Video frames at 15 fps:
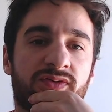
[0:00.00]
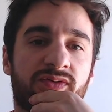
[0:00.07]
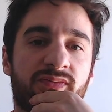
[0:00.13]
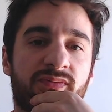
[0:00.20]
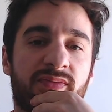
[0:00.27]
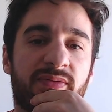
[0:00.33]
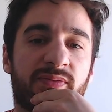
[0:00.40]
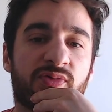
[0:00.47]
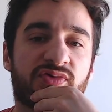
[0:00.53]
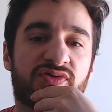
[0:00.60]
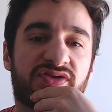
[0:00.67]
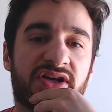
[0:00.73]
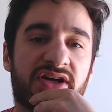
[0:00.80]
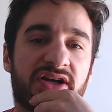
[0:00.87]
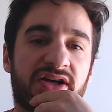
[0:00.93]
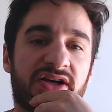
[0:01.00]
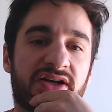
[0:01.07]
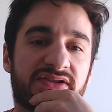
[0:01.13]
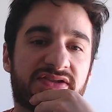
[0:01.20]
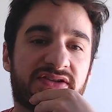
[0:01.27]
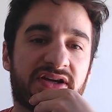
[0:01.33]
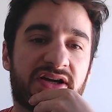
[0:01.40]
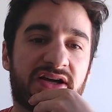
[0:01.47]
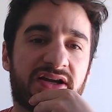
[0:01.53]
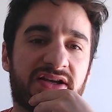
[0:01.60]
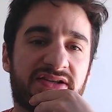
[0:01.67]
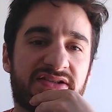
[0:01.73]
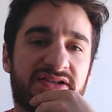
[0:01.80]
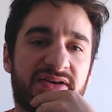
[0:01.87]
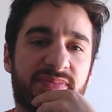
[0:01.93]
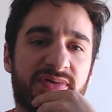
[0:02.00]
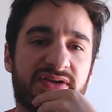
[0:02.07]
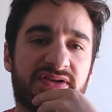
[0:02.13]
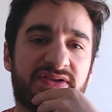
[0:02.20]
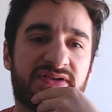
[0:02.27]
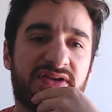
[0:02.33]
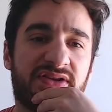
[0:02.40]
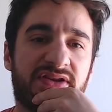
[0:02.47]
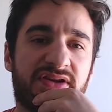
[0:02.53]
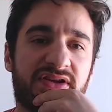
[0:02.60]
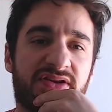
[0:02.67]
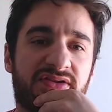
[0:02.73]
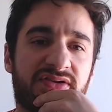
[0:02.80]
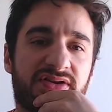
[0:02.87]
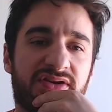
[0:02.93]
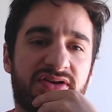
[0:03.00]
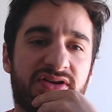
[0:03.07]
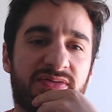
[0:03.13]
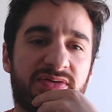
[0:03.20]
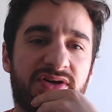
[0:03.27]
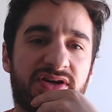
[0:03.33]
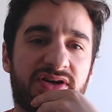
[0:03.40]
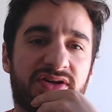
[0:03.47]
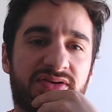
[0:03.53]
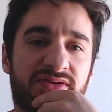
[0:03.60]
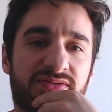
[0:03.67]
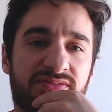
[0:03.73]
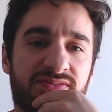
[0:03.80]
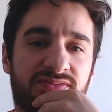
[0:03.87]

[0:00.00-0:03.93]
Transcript: Vamos a sacar las apies. ¿Este a dónde quiere venir?